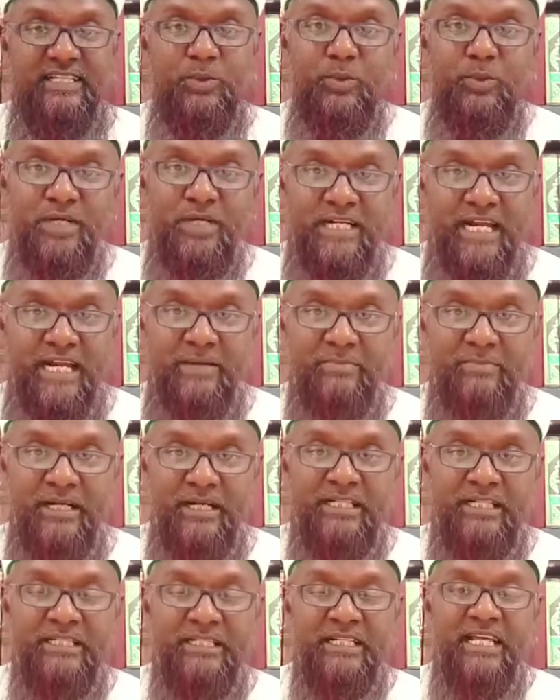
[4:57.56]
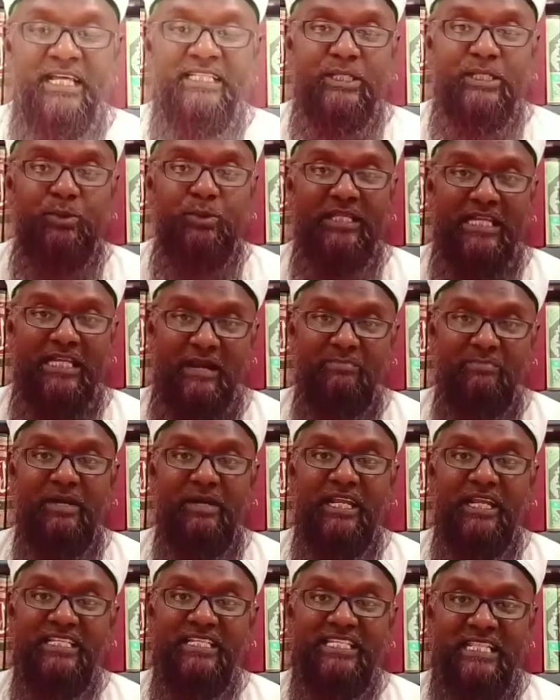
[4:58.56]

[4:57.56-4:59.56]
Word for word: ஒரு நண்பன் தன்னுடைய நண்பனை